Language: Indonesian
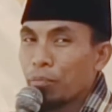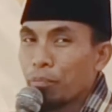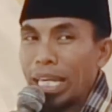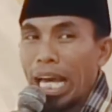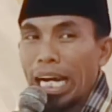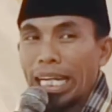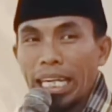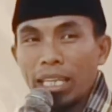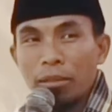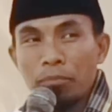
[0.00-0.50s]

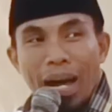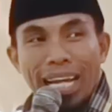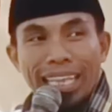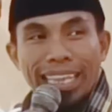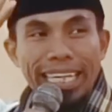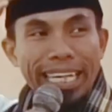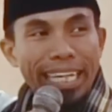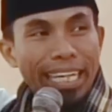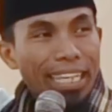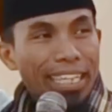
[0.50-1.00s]
Penyakit
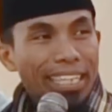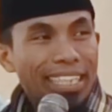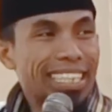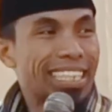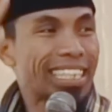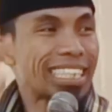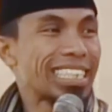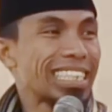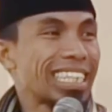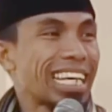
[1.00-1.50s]
batin,
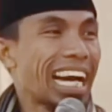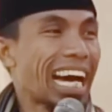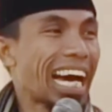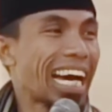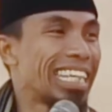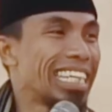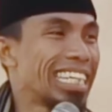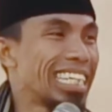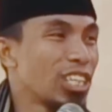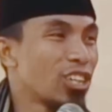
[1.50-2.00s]

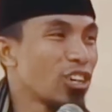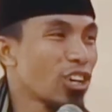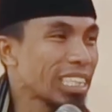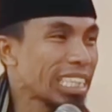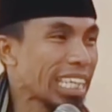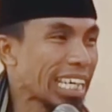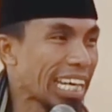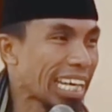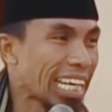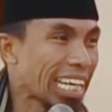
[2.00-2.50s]
ada
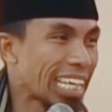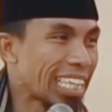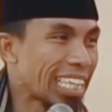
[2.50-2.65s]
dokter.